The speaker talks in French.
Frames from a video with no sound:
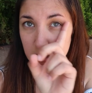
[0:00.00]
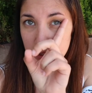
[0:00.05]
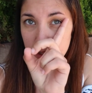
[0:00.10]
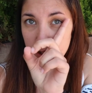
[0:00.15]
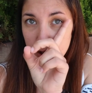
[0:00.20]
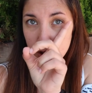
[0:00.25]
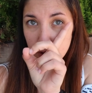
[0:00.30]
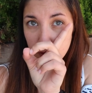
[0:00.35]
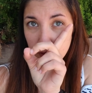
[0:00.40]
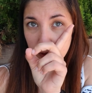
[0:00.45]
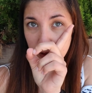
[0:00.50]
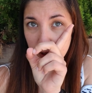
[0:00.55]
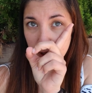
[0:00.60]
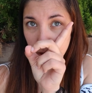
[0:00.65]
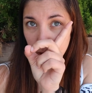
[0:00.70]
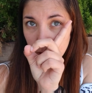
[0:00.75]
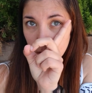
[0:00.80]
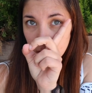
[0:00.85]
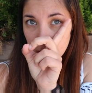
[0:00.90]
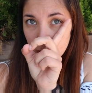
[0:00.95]
Si je fais
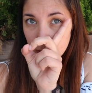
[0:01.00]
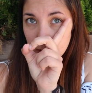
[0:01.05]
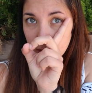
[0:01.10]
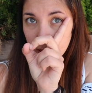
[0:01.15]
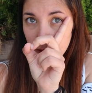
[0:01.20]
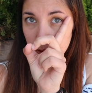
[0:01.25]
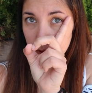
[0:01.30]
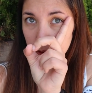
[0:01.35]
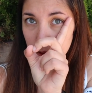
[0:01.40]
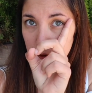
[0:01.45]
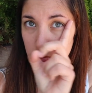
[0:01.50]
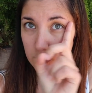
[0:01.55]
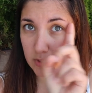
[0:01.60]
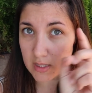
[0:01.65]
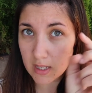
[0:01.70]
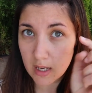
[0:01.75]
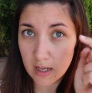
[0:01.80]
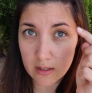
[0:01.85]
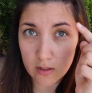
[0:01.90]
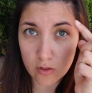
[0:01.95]
le, crayon comme
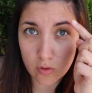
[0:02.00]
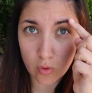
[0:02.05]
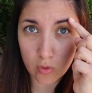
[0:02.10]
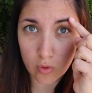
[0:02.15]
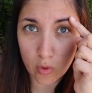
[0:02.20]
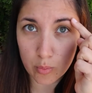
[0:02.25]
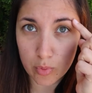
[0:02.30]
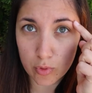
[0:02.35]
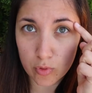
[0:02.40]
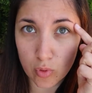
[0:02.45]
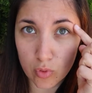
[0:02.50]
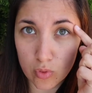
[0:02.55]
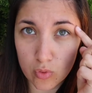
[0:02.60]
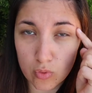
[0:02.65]
ça, ils sont un peu trop